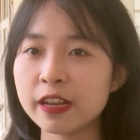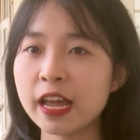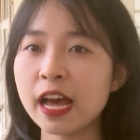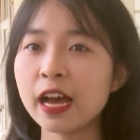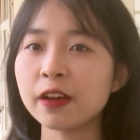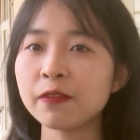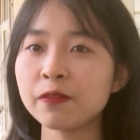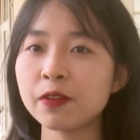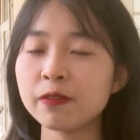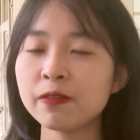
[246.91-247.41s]

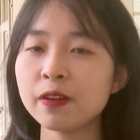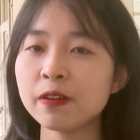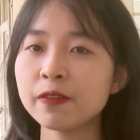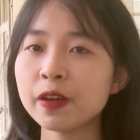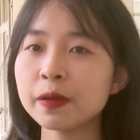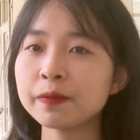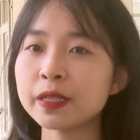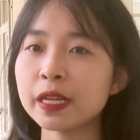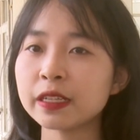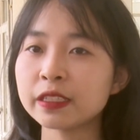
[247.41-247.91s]
đảng với phương
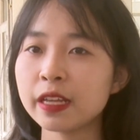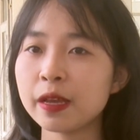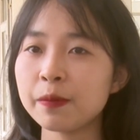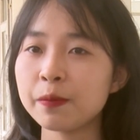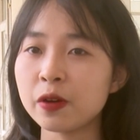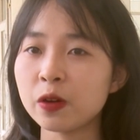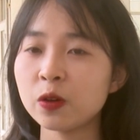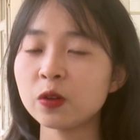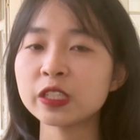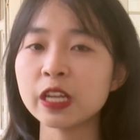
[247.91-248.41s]
pháp giảng dạy
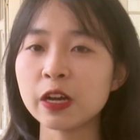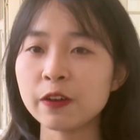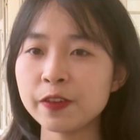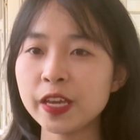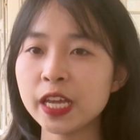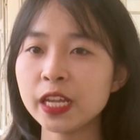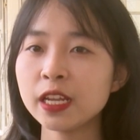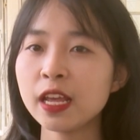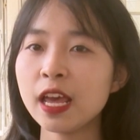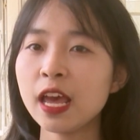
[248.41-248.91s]
mới của giáo
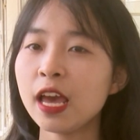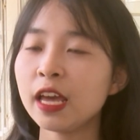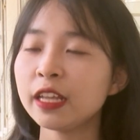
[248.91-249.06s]
viên